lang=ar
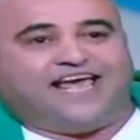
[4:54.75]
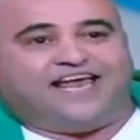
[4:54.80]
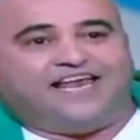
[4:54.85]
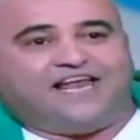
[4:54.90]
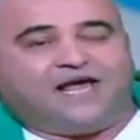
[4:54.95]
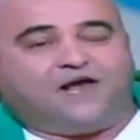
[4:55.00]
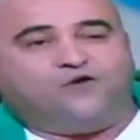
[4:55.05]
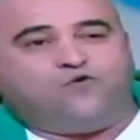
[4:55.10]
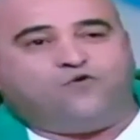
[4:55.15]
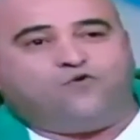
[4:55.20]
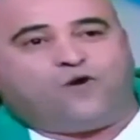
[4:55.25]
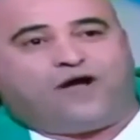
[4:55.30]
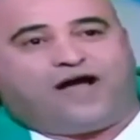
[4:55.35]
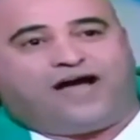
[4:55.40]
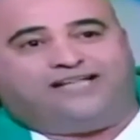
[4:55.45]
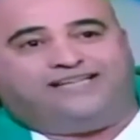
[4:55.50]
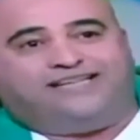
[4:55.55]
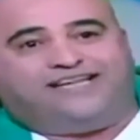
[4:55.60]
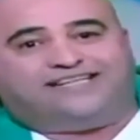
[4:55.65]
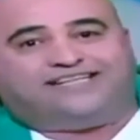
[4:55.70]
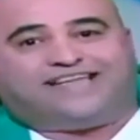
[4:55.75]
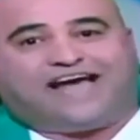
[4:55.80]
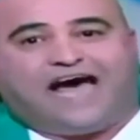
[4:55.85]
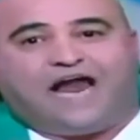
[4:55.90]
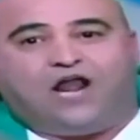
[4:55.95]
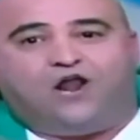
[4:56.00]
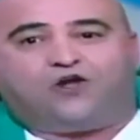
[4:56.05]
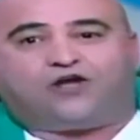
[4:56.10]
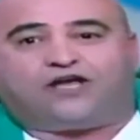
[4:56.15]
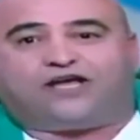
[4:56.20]
لأنه عندها
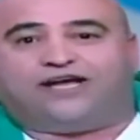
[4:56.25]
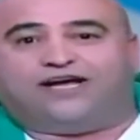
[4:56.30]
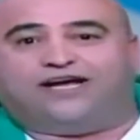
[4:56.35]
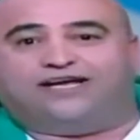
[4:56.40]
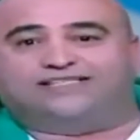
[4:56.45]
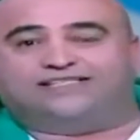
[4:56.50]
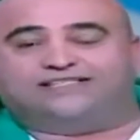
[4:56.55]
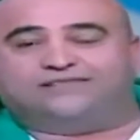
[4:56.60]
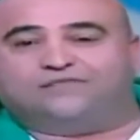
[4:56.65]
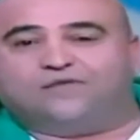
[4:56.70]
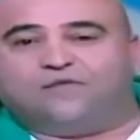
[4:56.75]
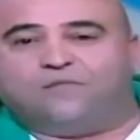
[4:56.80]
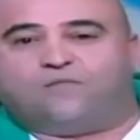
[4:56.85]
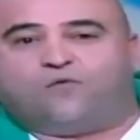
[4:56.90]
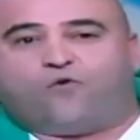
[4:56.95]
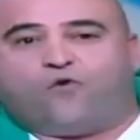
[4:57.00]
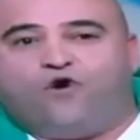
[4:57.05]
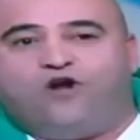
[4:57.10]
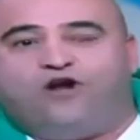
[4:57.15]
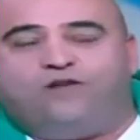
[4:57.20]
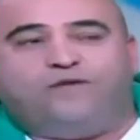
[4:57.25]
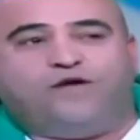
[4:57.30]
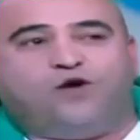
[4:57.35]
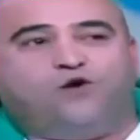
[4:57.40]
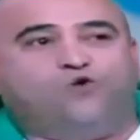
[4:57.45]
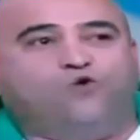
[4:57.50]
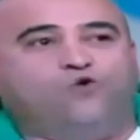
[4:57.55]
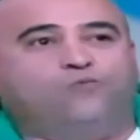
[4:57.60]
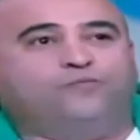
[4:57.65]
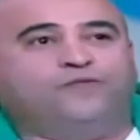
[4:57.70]
تعلق خاص بكل ما
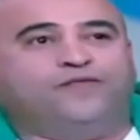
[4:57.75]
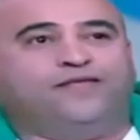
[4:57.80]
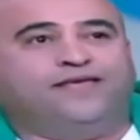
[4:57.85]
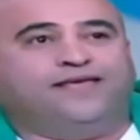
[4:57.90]
هو